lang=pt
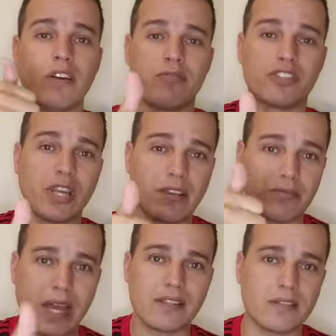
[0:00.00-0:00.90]

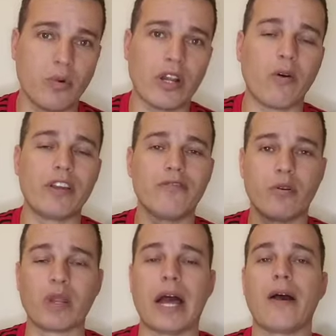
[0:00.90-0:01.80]
Fechado? Dá essa moral aí.
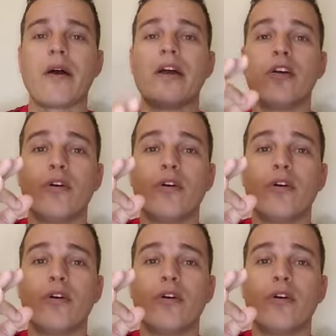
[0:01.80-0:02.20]
Vamos lá.